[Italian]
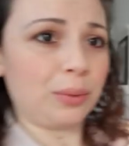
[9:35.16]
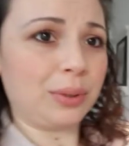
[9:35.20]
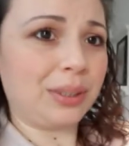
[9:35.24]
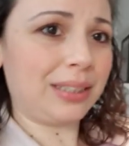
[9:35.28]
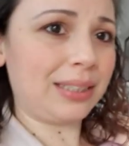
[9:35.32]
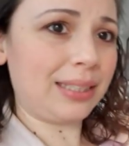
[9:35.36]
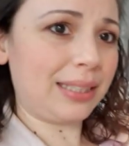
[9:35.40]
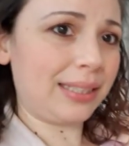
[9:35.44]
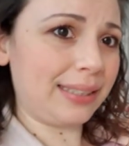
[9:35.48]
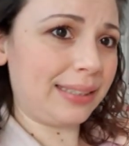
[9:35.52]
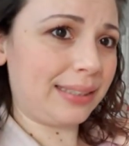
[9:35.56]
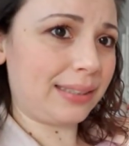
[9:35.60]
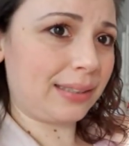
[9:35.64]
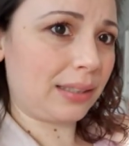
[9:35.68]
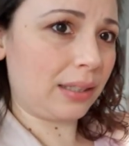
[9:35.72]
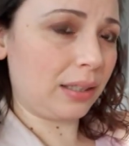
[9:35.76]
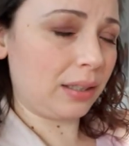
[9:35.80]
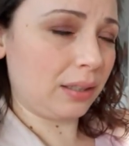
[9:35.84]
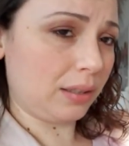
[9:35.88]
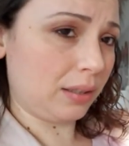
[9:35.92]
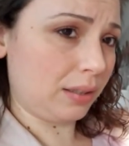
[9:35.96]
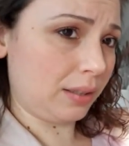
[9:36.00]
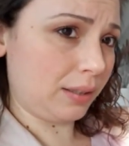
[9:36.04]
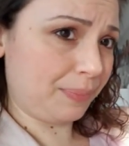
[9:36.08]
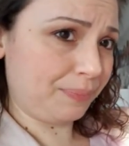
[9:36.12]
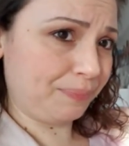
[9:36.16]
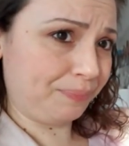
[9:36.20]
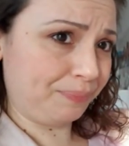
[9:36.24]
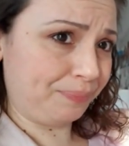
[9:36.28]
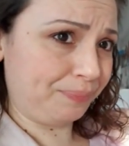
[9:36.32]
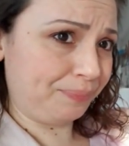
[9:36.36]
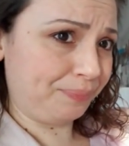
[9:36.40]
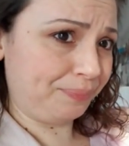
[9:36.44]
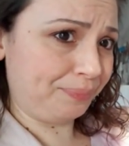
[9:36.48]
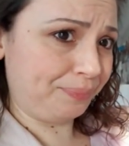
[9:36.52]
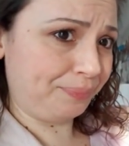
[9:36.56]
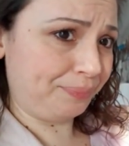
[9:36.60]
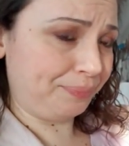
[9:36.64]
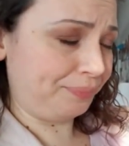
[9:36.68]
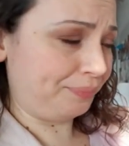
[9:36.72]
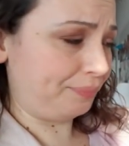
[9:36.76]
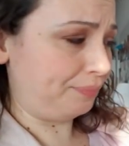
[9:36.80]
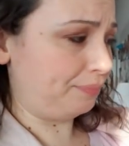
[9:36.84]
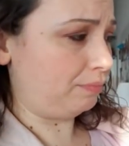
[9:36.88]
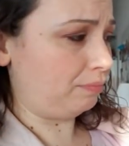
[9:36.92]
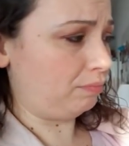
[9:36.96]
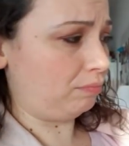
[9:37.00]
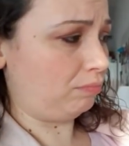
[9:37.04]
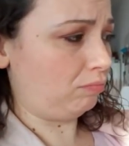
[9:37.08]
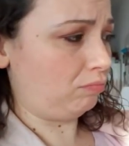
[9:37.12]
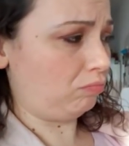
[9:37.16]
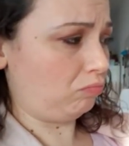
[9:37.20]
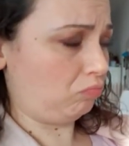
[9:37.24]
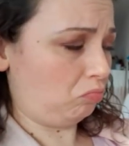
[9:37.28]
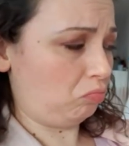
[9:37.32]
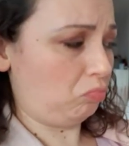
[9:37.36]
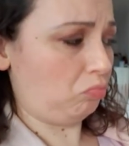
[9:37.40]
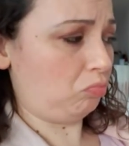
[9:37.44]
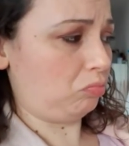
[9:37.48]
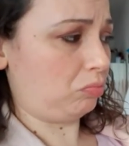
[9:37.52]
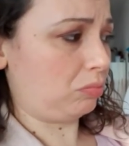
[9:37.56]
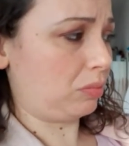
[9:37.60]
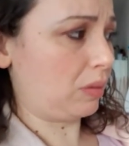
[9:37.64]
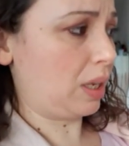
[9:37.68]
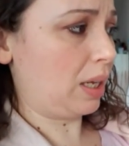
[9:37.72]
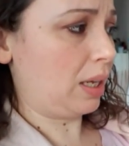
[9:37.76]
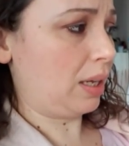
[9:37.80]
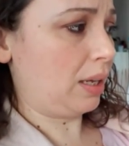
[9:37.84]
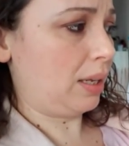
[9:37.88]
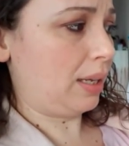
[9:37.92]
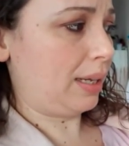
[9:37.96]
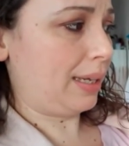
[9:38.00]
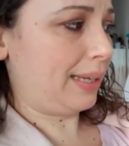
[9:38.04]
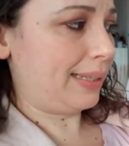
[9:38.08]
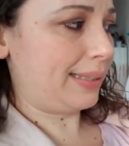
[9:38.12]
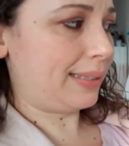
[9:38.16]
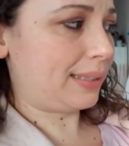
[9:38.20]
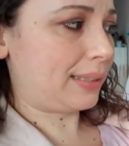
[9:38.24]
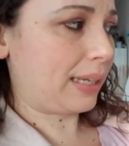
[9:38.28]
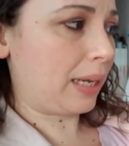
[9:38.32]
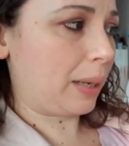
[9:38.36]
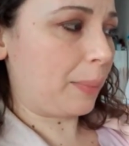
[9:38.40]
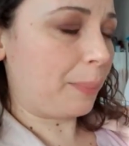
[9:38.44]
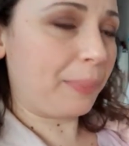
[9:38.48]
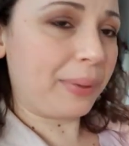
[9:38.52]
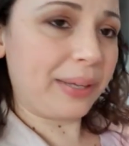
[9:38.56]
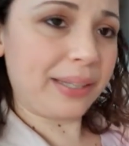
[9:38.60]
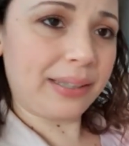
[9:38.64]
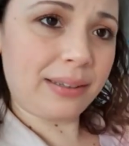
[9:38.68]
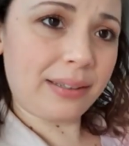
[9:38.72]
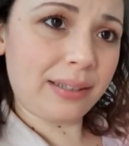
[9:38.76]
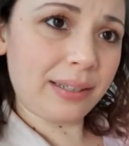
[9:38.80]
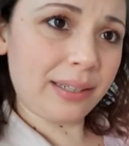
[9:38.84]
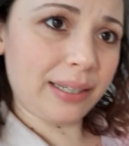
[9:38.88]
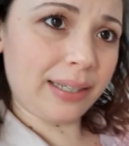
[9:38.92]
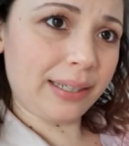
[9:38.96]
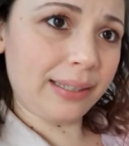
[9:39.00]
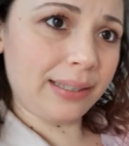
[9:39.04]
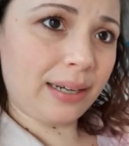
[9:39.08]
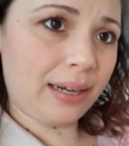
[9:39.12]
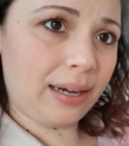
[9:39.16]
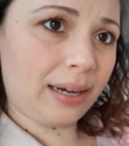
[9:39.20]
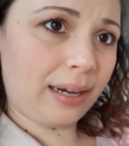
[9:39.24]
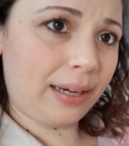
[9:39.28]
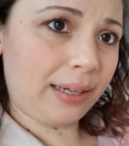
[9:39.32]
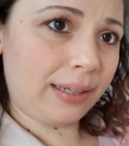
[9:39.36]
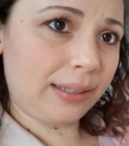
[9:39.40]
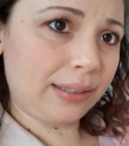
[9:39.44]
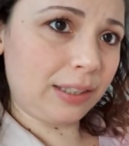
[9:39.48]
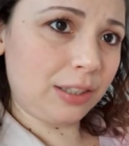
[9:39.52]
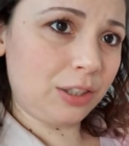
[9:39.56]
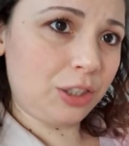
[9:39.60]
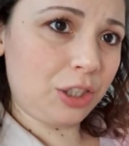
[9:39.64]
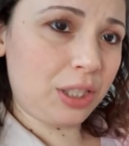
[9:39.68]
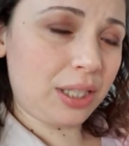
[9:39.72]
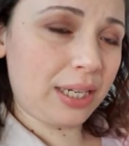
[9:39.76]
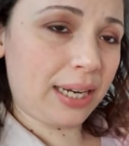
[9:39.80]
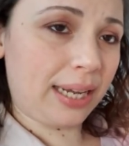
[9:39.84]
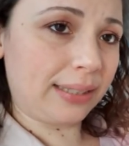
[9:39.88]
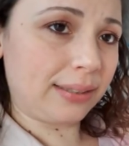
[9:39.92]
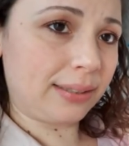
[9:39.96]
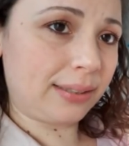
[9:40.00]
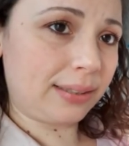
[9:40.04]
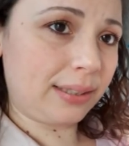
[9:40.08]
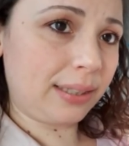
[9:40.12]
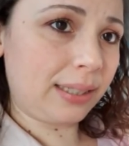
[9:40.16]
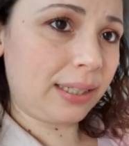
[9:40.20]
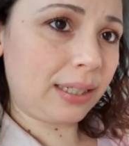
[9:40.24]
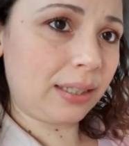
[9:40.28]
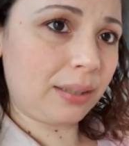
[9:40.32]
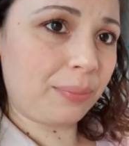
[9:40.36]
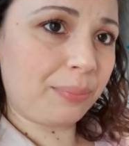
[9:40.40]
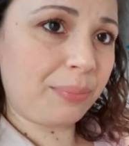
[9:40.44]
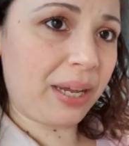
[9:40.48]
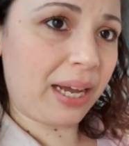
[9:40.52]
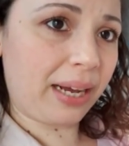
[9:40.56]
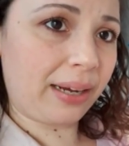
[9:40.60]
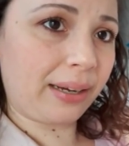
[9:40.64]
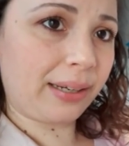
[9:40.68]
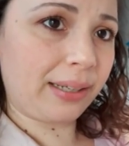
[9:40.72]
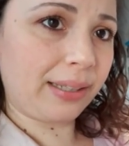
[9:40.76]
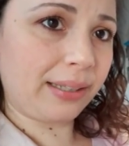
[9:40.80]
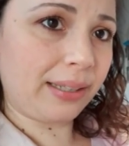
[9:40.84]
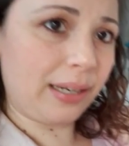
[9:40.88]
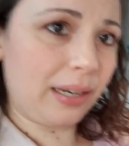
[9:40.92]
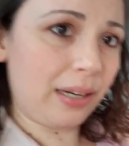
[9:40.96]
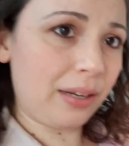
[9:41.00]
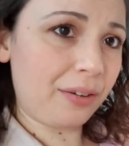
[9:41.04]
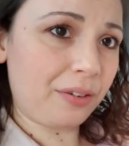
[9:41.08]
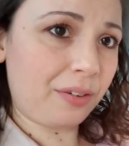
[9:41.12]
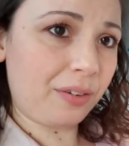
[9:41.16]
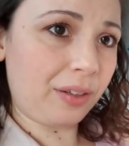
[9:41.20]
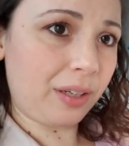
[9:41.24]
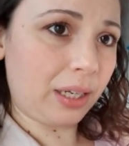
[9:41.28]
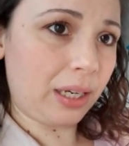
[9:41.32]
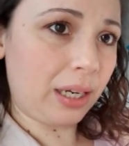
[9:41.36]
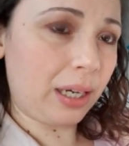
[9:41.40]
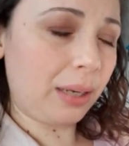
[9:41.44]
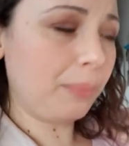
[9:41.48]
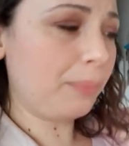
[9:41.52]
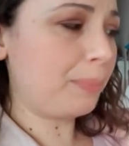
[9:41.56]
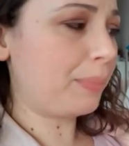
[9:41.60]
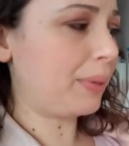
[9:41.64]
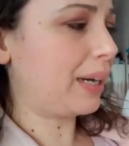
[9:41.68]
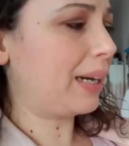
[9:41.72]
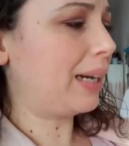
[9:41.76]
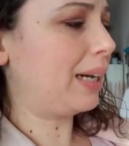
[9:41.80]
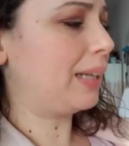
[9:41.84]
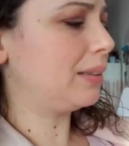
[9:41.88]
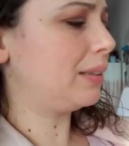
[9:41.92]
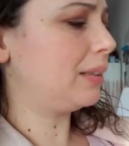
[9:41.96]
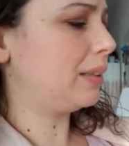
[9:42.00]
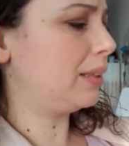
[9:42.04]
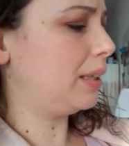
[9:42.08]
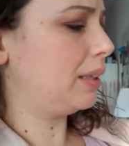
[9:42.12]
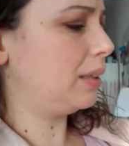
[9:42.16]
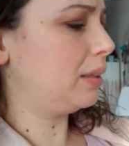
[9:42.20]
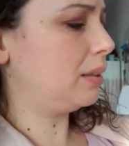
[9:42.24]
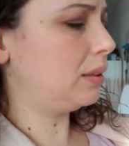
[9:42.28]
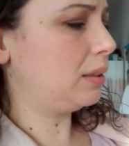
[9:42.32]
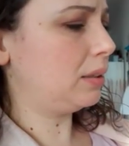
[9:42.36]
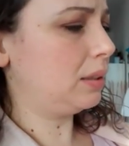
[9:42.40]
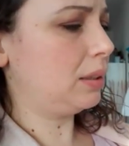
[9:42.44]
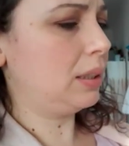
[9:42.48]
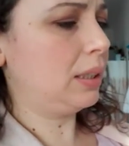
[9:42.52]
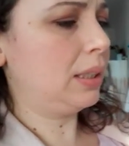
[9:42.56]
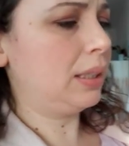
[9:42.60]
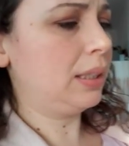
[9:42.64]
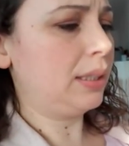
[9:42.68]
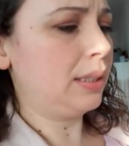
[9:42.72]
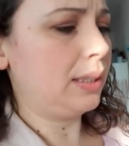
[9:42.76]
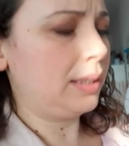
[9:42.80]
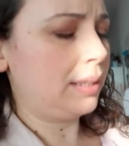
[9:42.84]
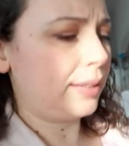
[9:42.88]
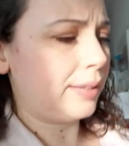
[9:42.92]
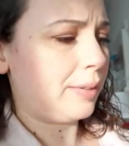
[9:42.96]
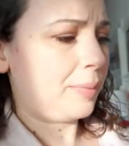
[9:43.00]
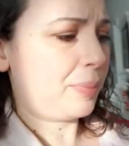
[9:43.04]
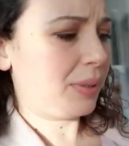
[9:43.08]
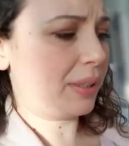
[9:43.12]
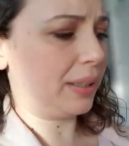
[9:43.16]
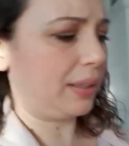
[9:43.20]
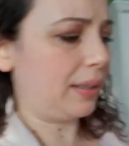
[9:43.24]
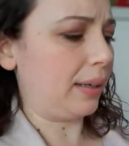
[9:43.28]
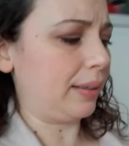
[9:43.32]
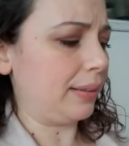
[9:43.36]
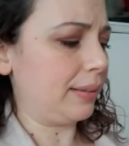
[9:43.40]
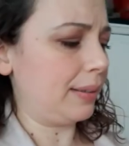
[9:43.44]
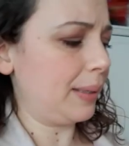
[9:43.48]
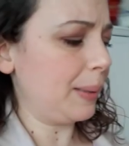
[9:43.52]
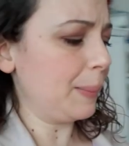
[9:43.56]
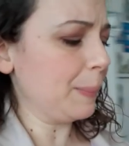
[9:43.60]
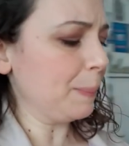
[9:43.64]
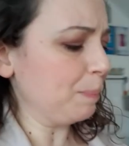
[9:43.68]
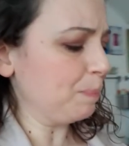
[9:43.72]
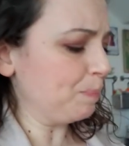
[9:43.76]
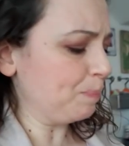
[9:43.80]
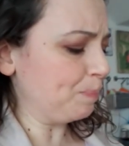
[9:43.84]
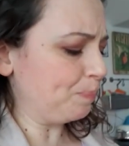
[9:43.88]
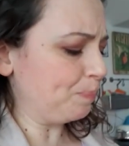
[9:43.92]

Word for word: queste ehm, scarpette da, da, ginnastica bianche della fila, pagate, aspettate,